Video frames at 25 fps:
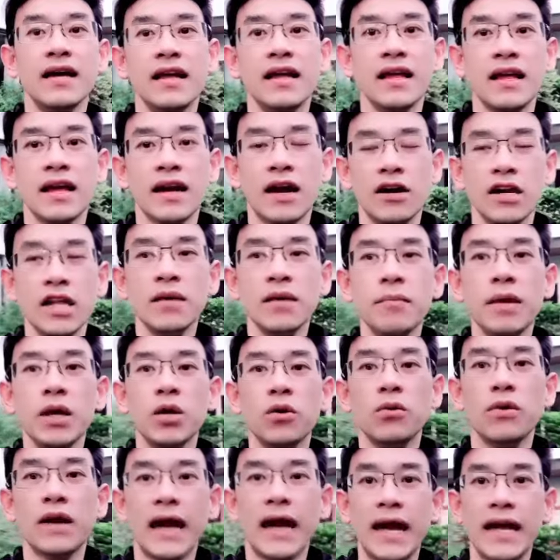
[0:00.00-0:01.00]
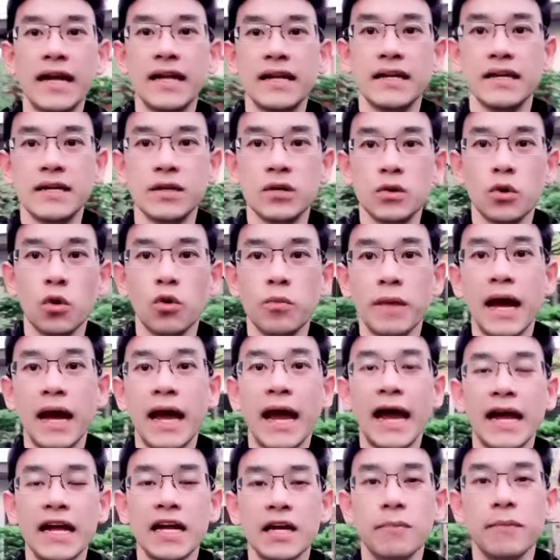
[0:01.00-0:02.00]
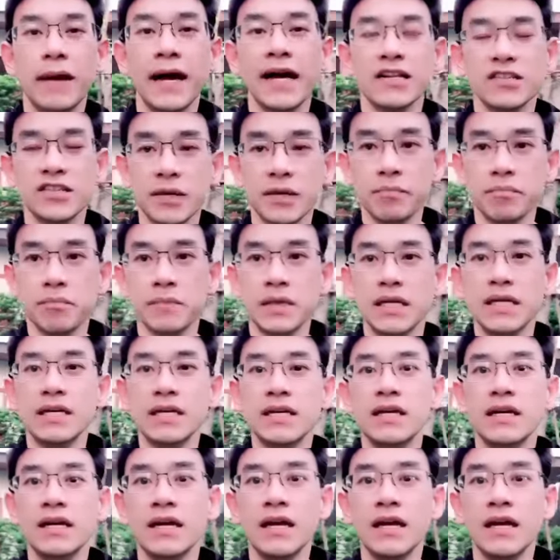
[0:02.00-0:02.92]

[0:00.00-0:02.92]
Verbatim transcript: คราวนี้มาดูการคุมอาหารกันบ้าง10มื้อ